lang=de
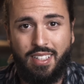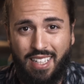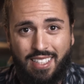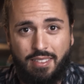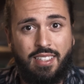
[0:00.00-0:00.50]

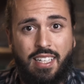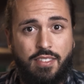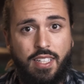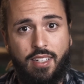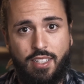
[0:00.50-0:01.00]
Das ist
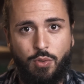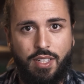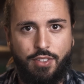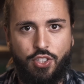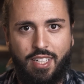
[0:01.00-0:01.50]
ganz wichtig, dass du
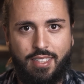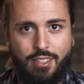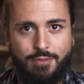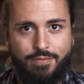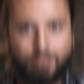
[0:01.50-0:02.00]
das
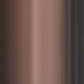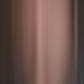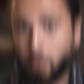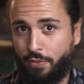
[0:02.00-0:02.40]
verstehst. Doch